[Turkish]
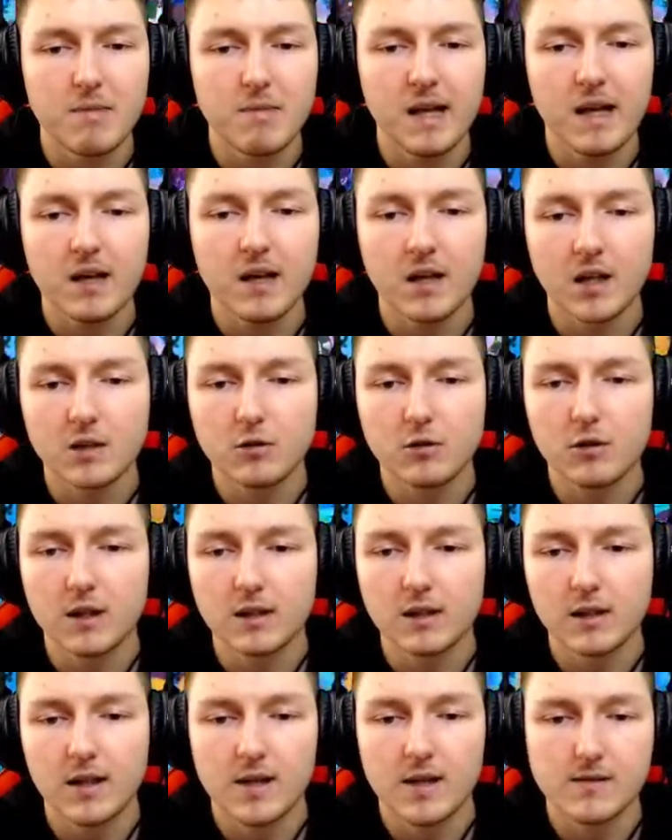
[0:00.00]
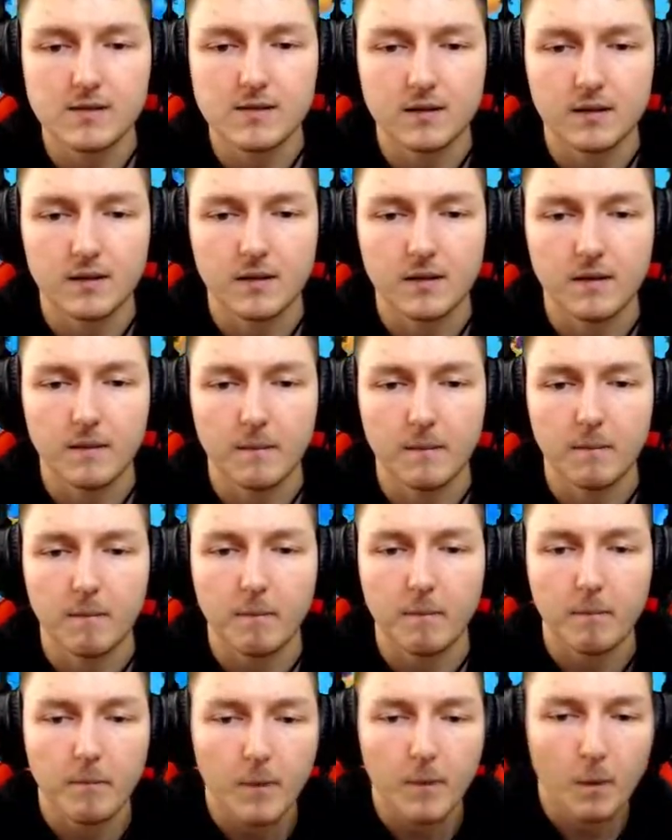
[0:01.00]
bileği kalın olan kalsın.
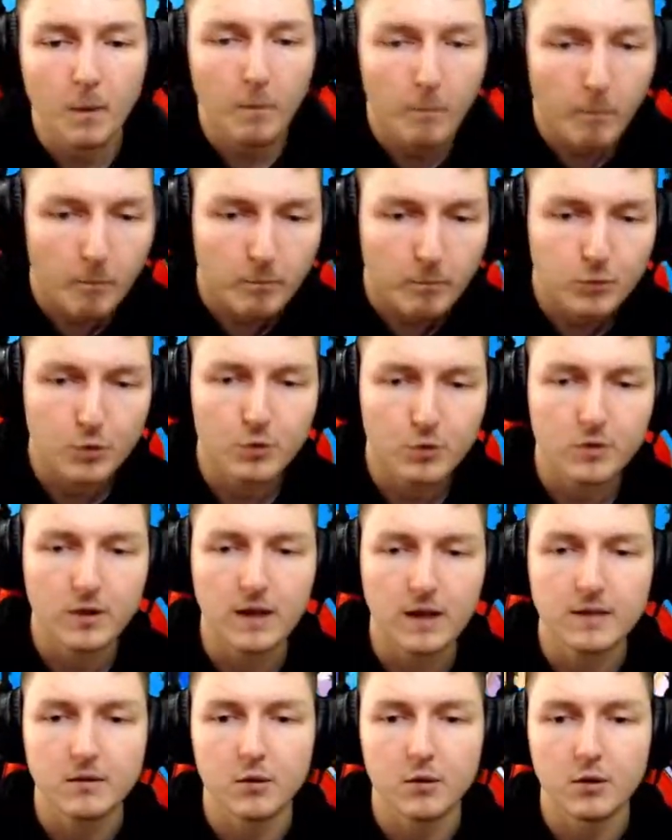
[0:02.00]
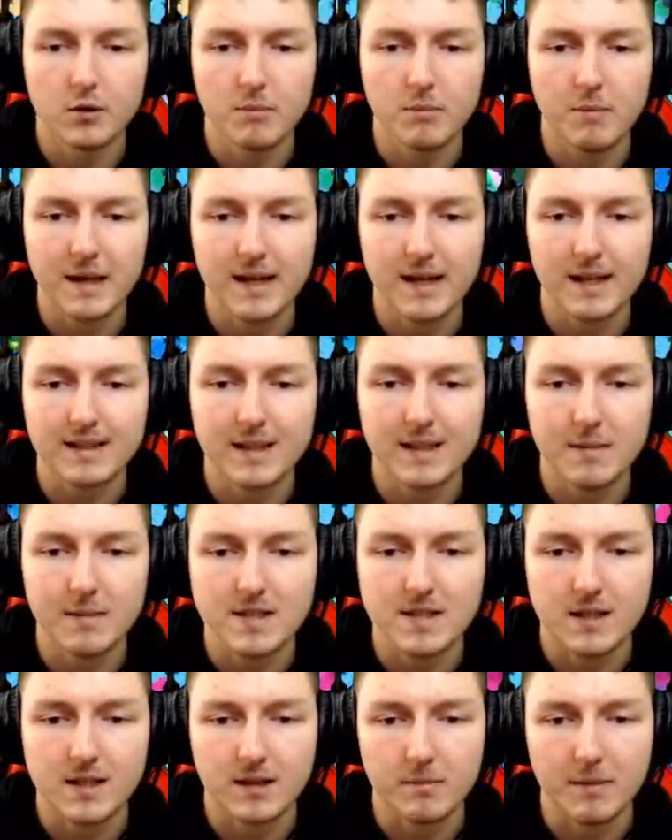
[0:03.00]
Dur lan oğlum bana
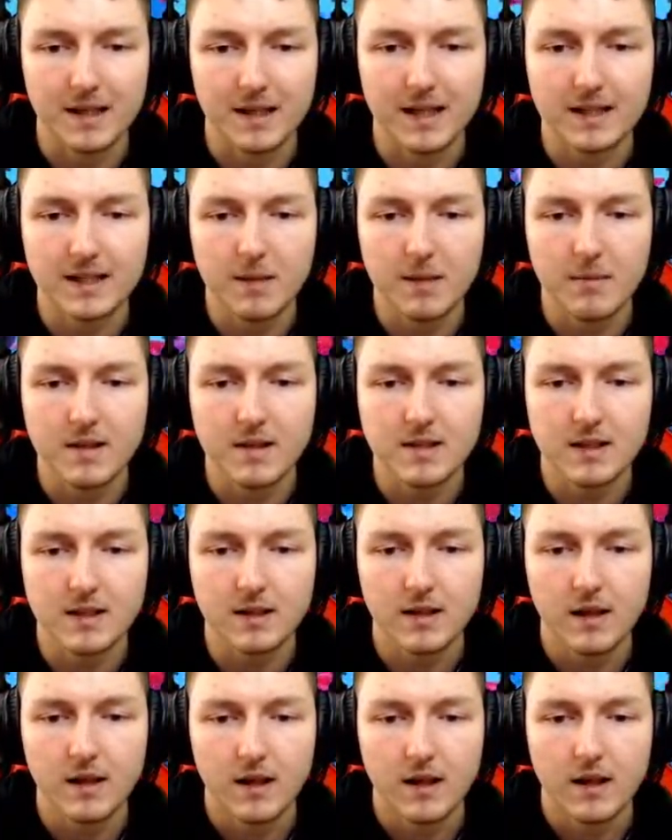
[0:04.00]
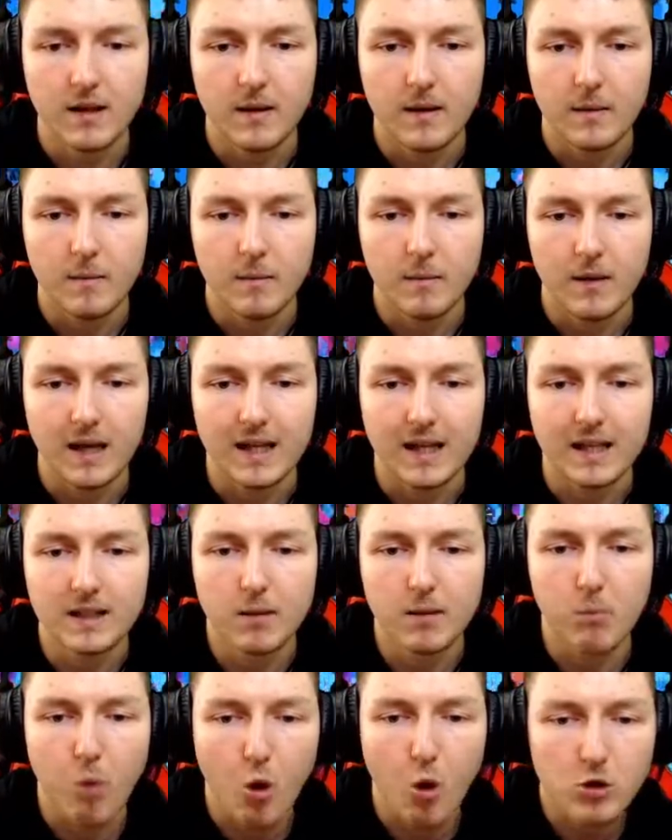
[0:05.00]
atlamayacaksın. Bana atlamayacaksın.
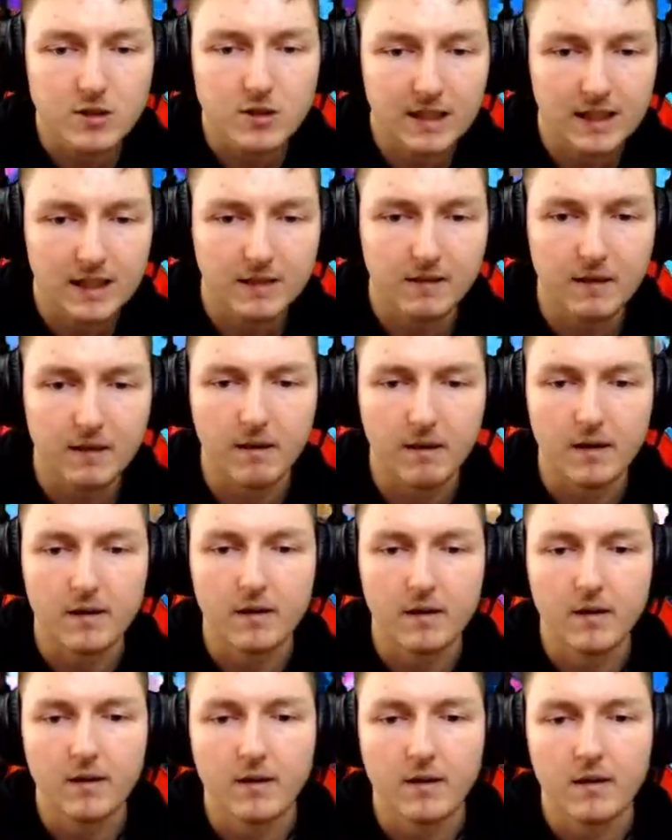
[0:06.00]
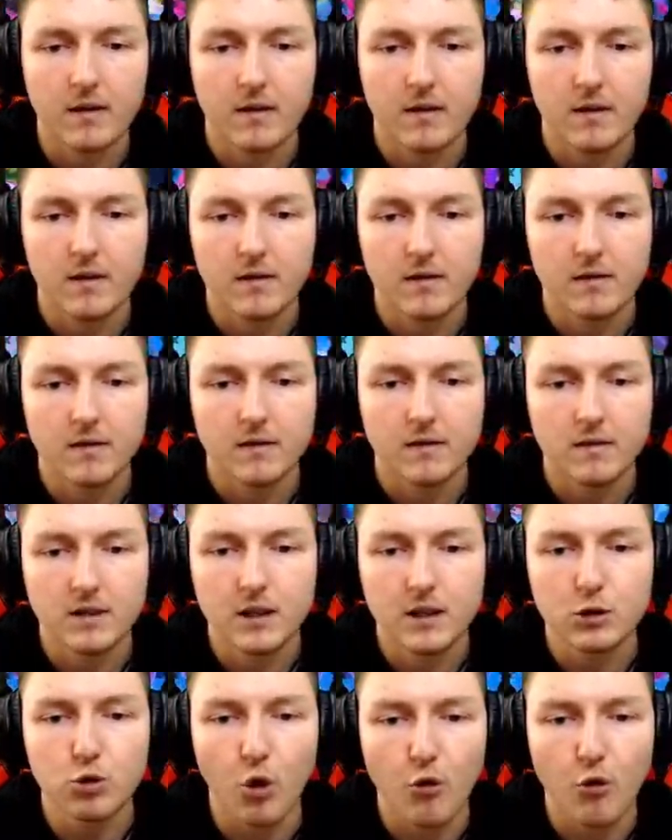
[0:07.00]
Elinde boks eldiveni var.
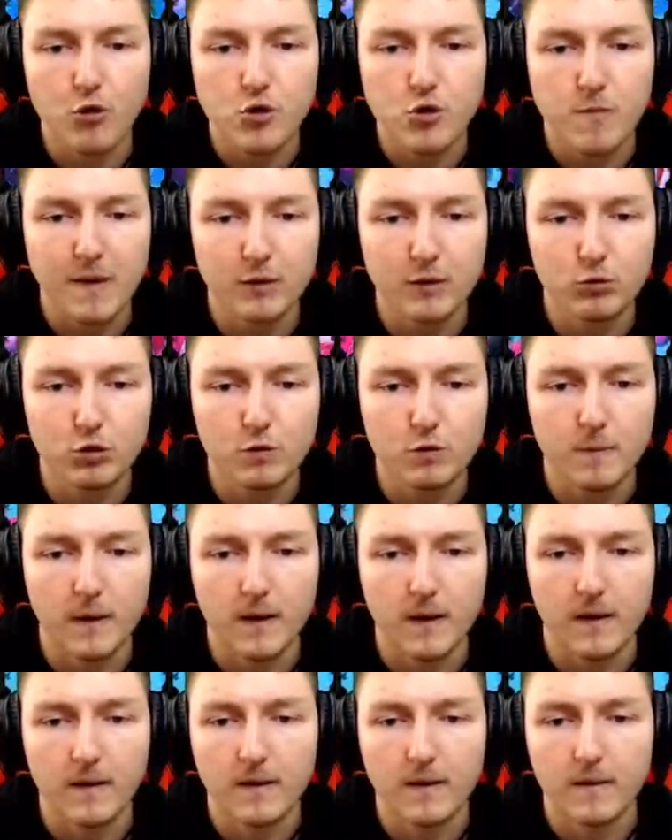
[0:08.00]
Git dövüş beni tutma.